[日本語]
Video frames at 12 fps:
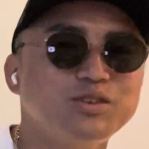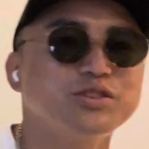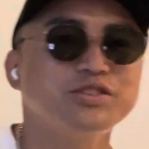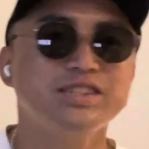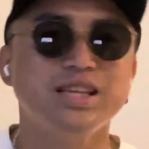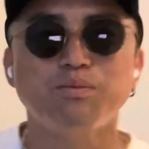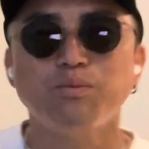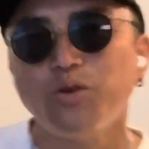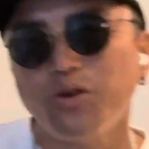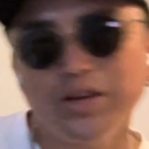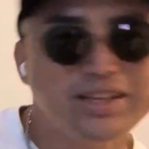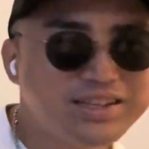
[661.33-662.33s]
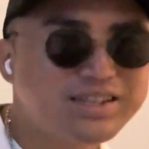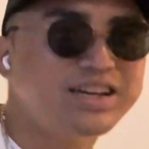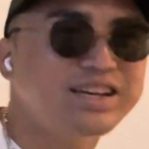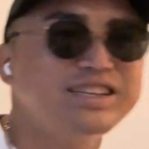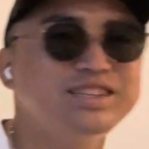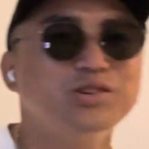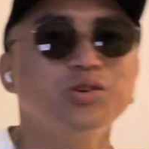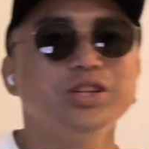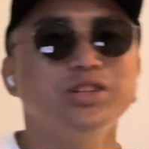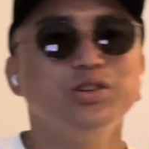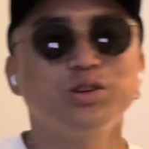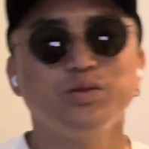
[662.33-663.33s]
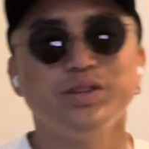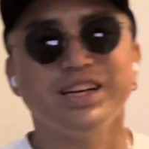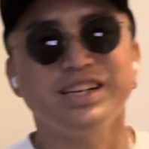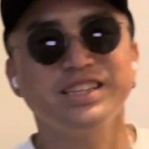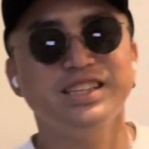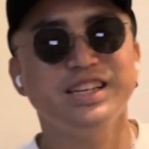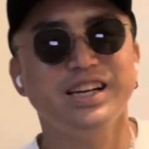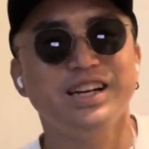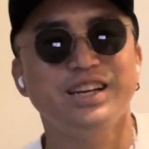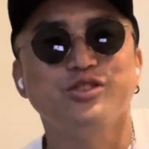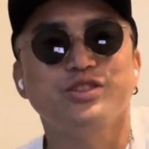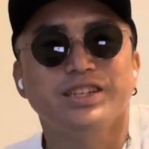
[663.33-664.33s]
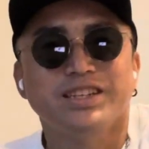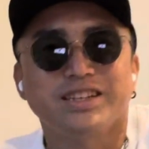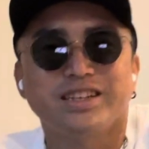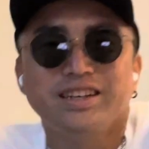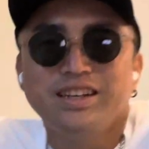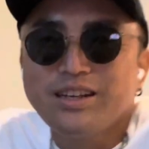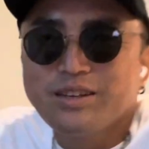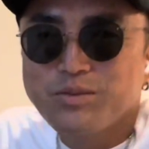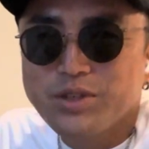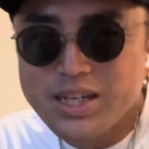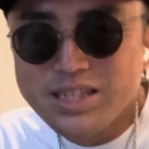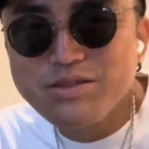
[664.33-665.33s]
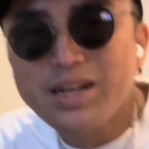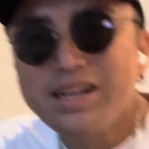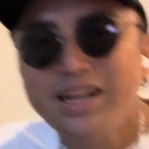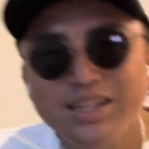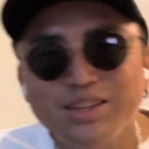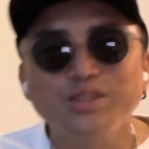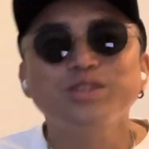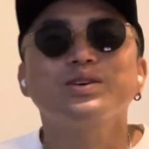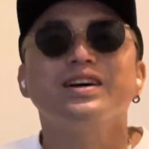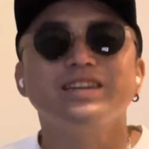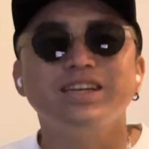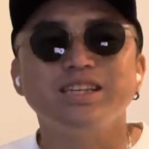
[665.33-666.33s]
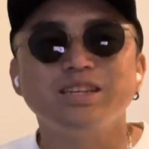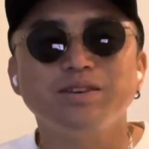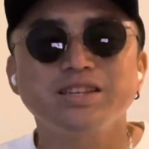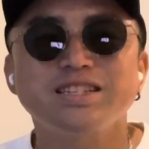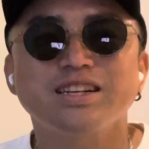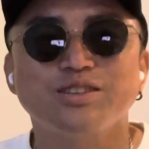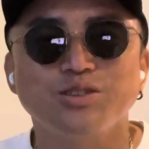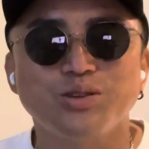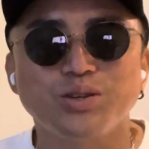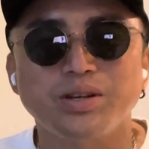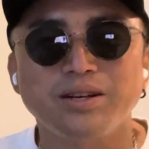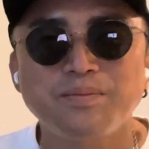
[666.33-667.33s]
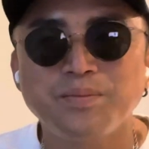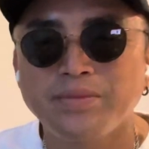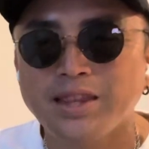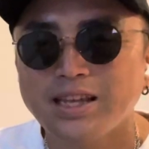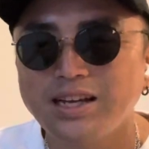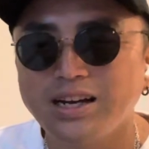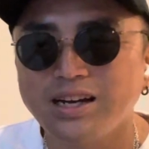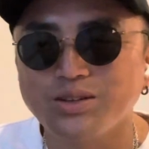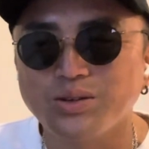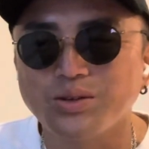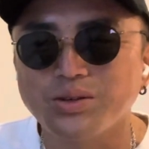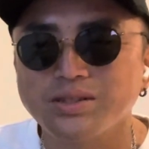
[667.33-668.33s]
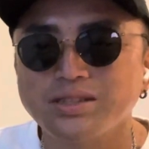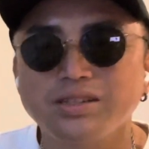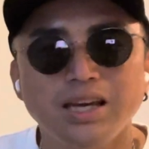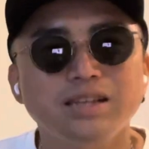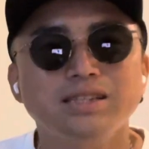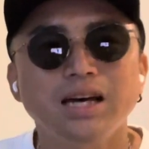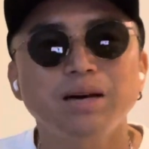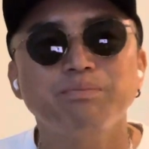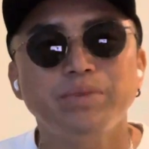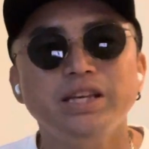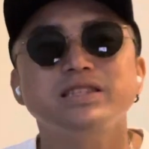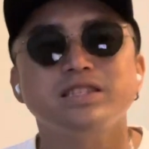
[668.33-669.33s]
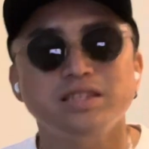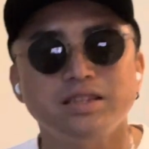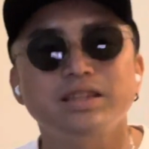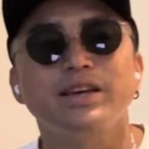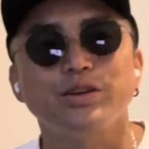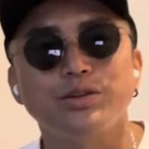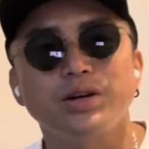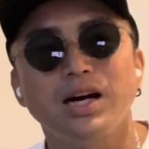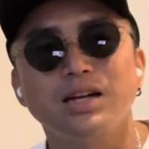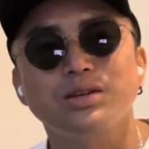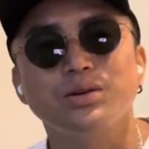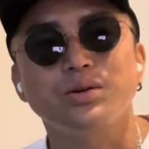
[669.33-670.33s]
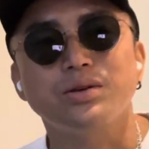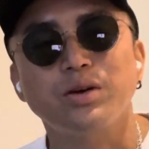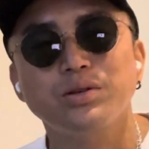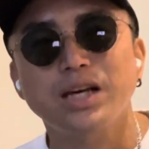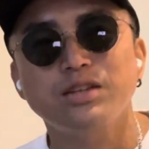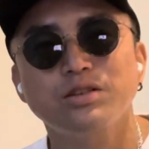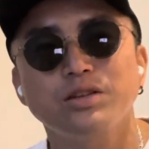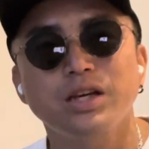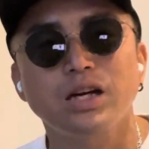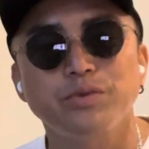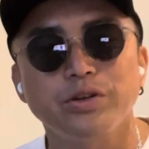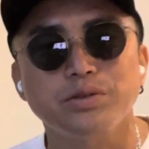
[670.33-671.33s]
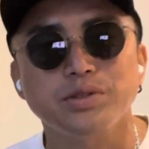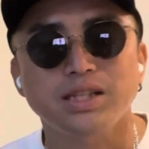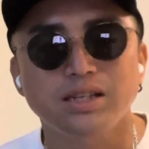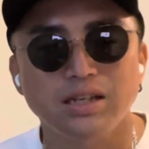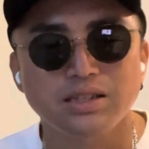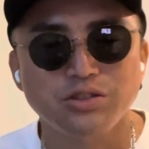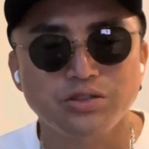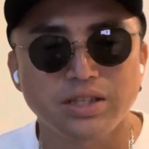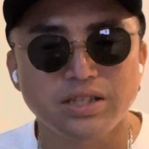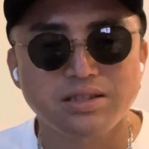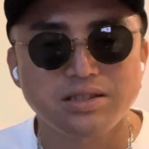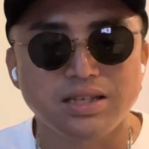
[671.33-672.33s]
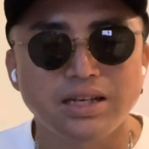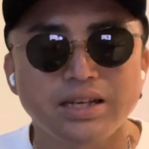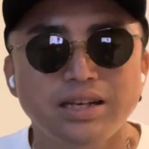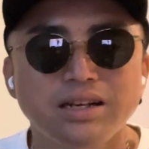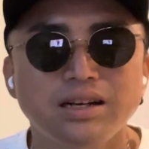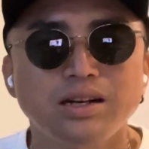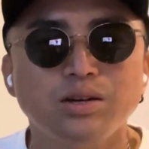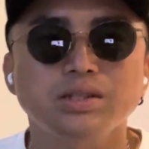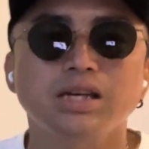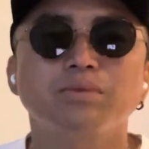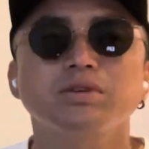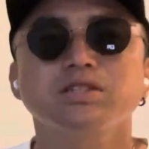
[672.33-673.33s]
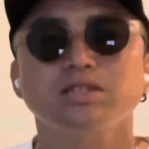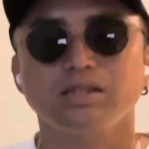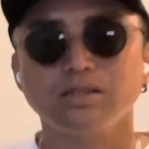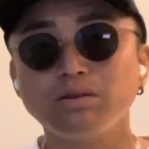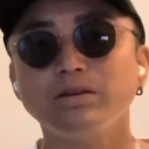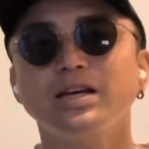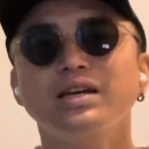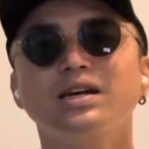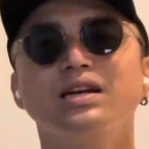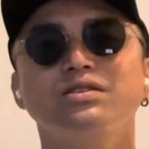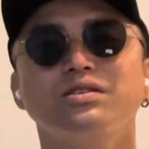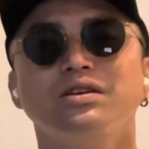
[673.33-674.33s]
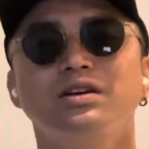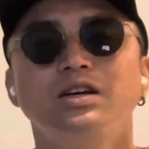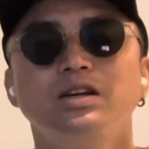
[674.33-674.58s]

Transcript: ク来てもう1回飛行機乗るみたいな気合がいるんで昔若い時とかはね行きましたけどあのすげえ「ザ・ビーチ」っていうあのレオナルド・デカプリオさんが主演した映画がございましてその映画の,、